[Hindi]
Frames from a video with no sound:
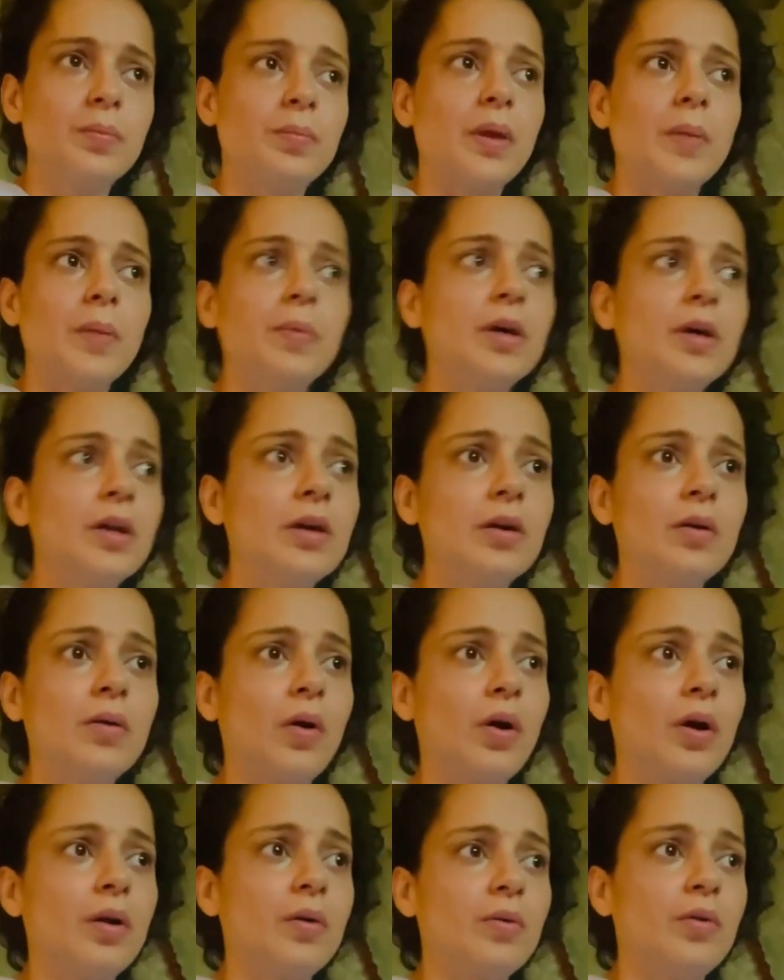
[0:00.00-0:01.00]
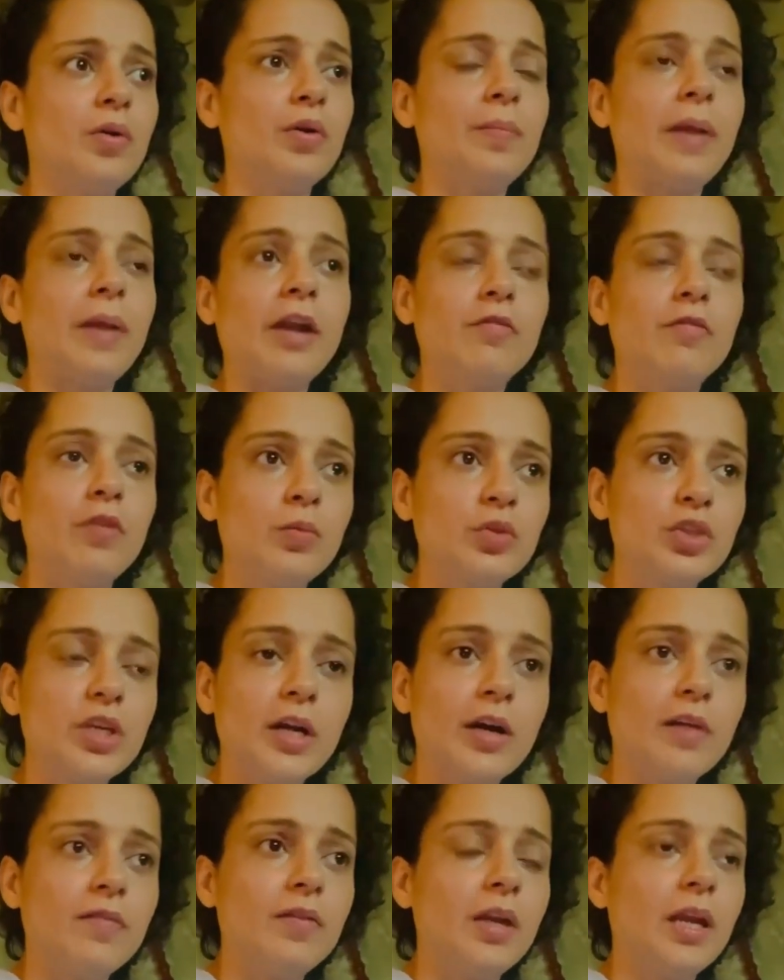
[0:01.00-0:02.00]
पेपर और कोई प्लेटफॉर्म
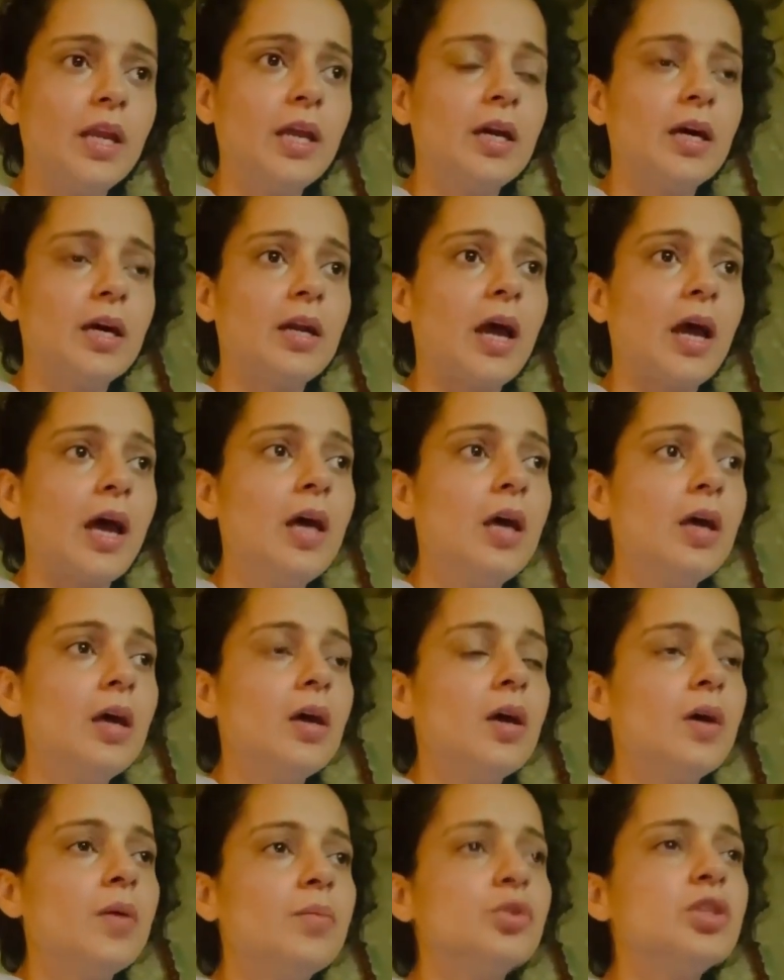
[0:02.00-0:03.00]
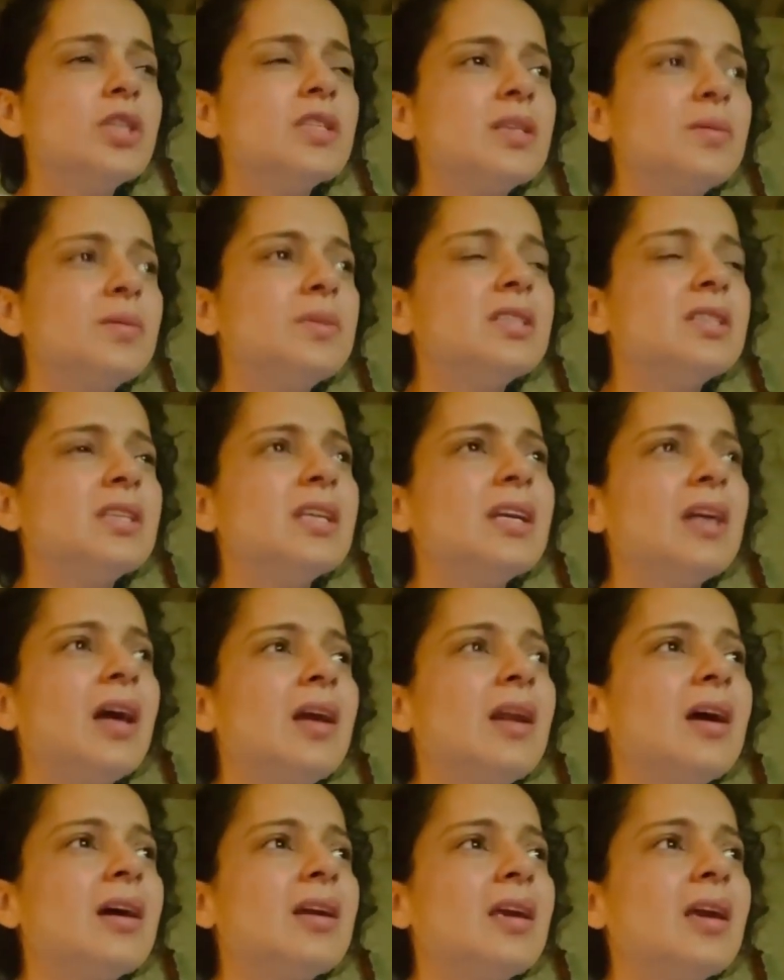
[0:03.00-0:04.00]
उसे कवर नहीं कर रहा मुझे समझ नहीं
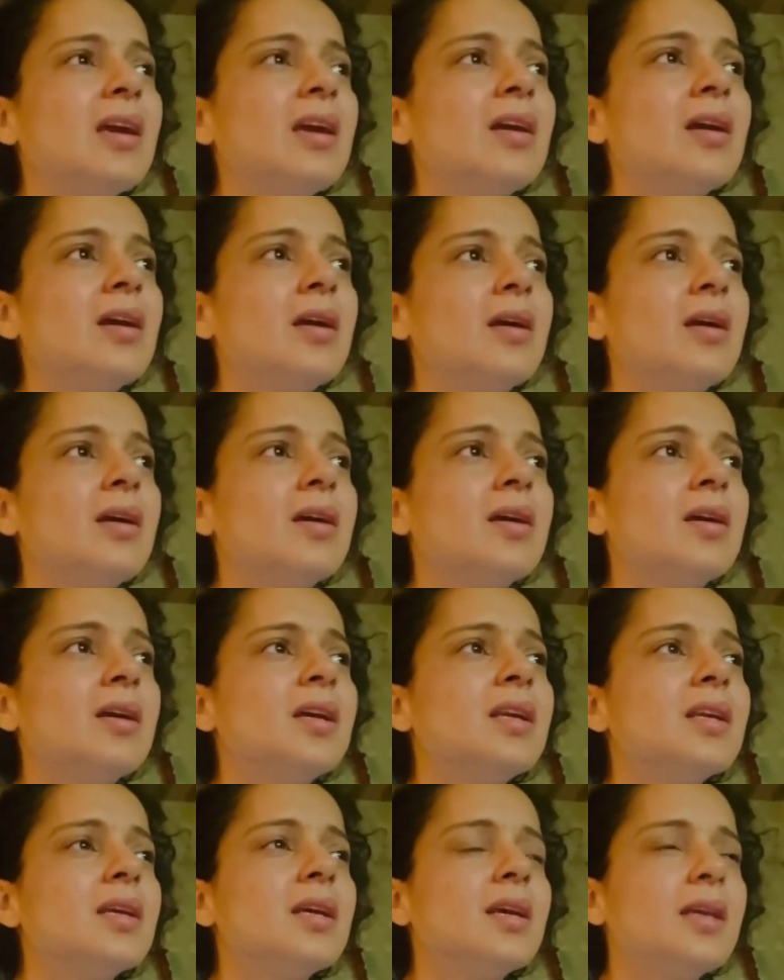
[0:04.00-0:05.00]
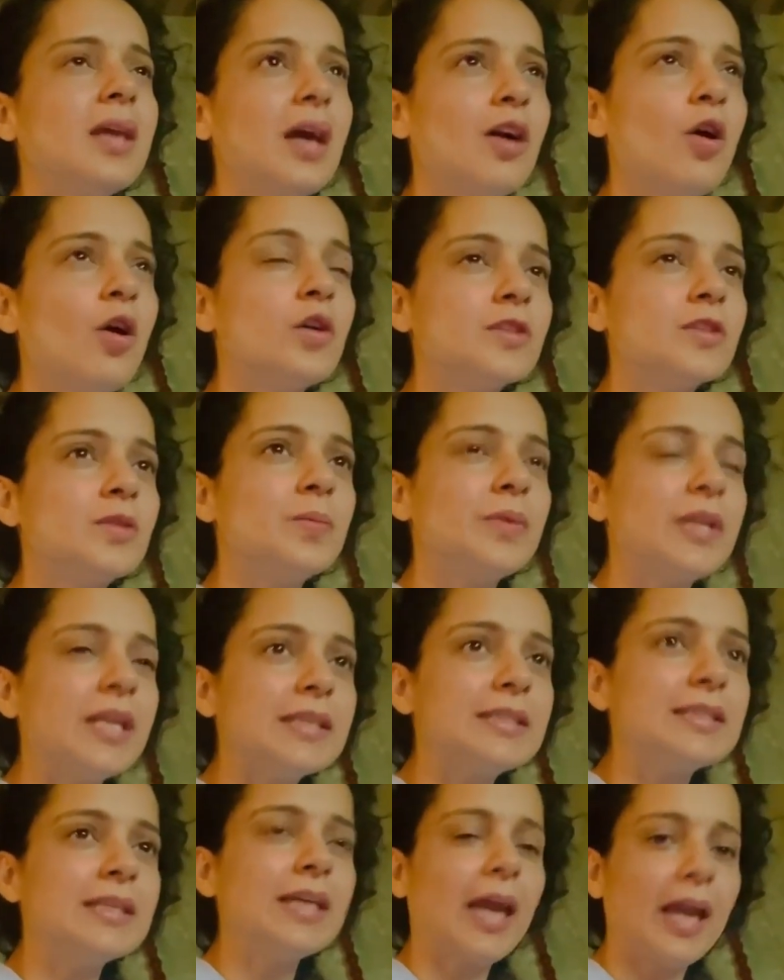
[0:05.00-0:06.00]
आ रहा कि इनकी क्या
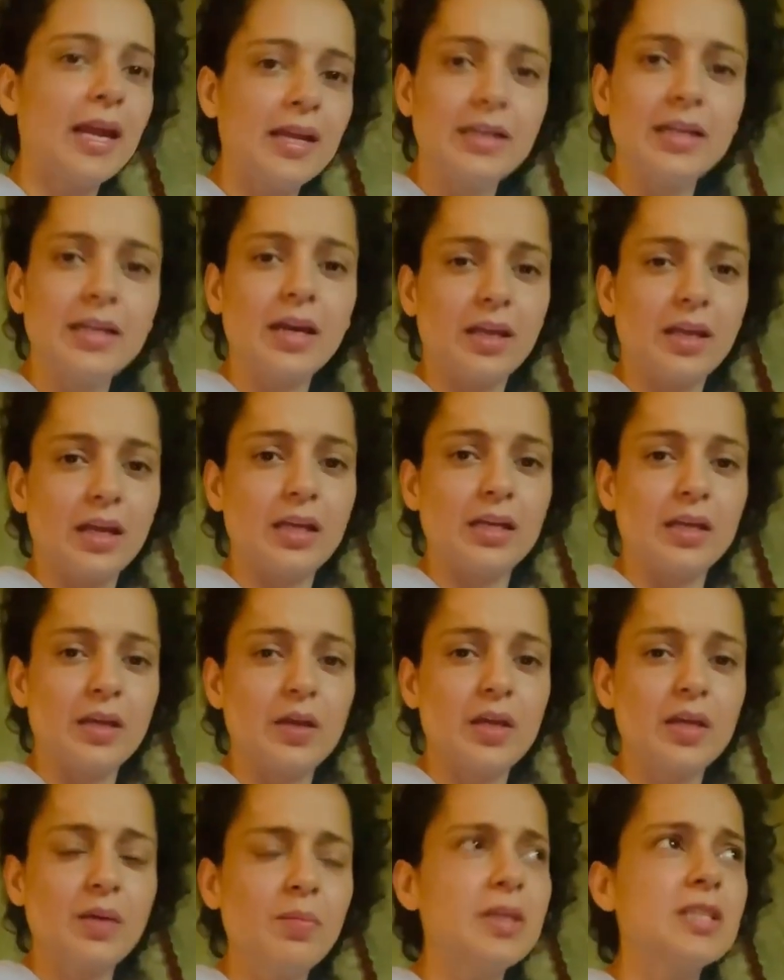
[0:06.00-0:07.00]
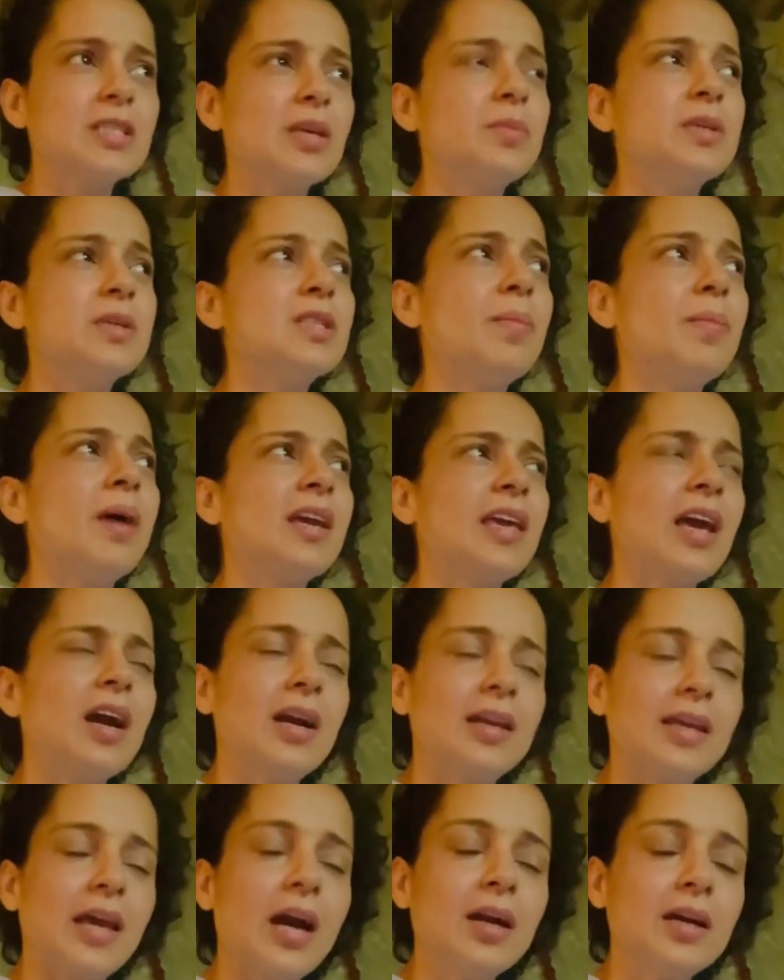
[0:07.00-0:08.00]
कॉन्स्पिरेसी है इंडिया के लिए ये मेरी समझ से भाई क्या
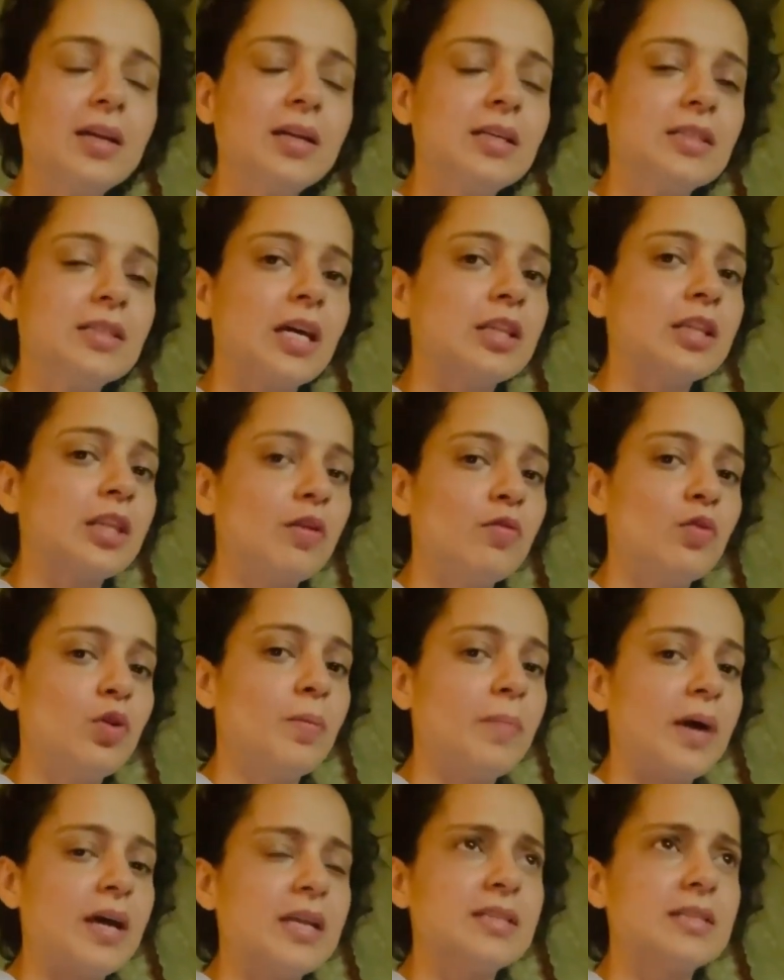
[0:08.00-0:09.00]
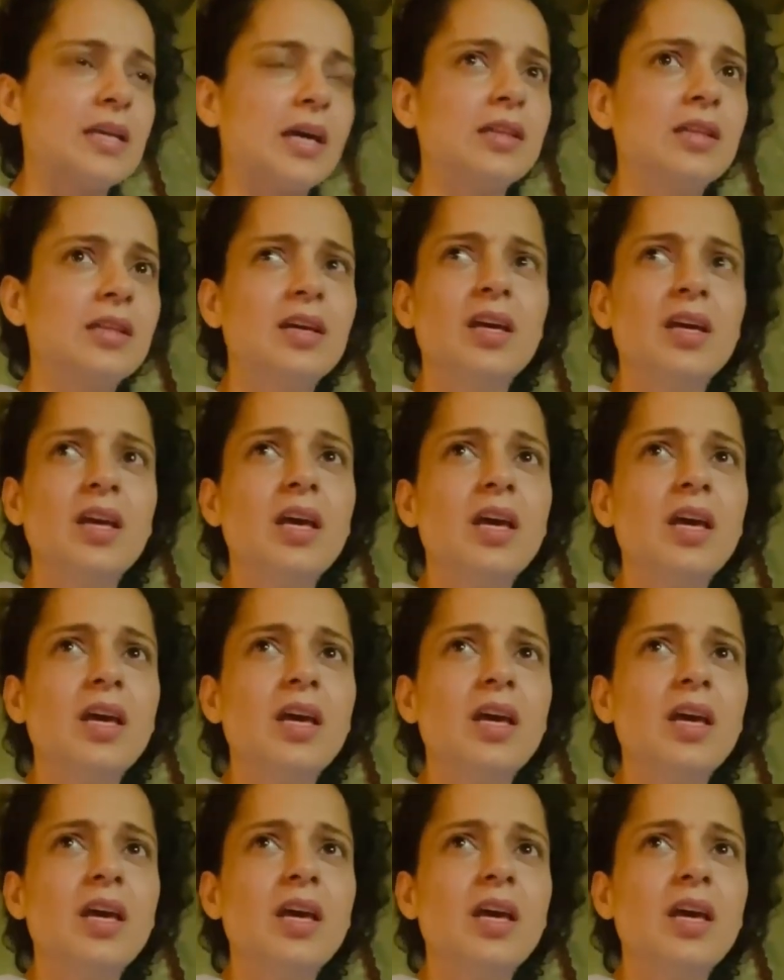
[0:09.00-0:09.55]
क्या करना चाहते हैं वो हमारे साथ